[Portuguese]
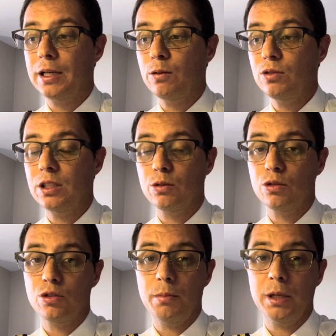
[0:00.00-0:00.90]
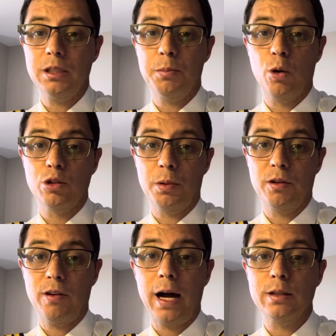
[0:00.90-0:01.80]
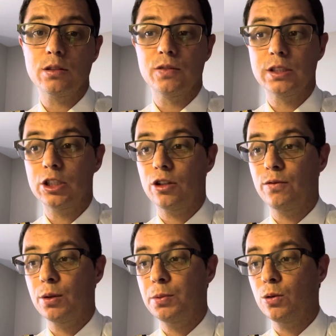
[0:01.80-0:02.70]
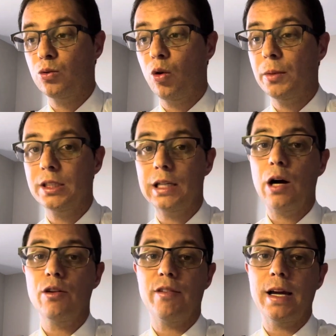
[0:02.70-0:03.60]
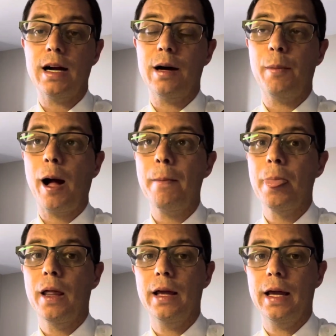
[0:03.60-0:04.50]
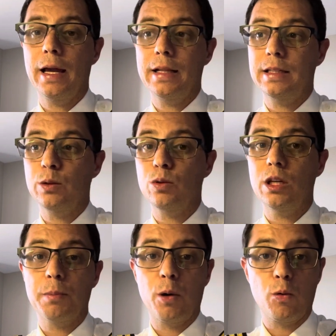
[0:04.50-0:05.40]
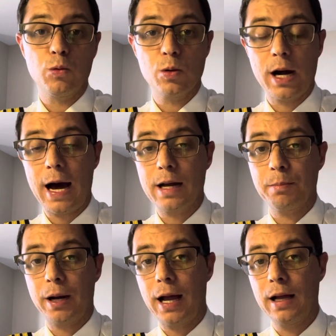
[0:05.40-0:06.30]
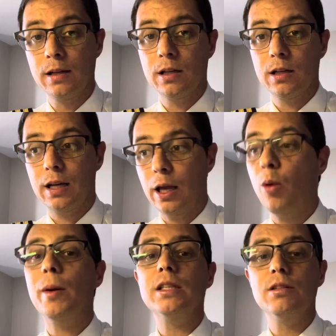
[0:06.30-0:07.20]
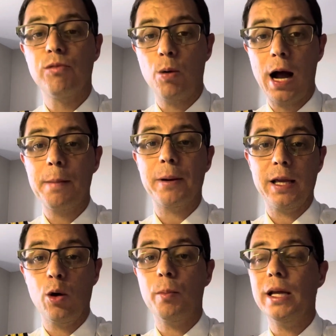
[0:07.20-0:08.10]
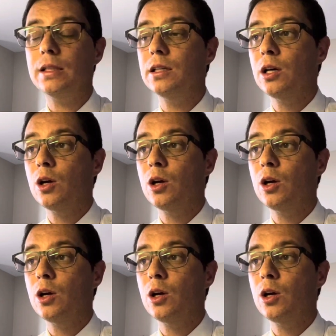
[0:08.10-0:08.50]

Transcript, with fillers: não sendo somente piloto privado, se você já for piloto comercial e vai acabar é, tendo que ir para algum lugar para realmente voar, para realmente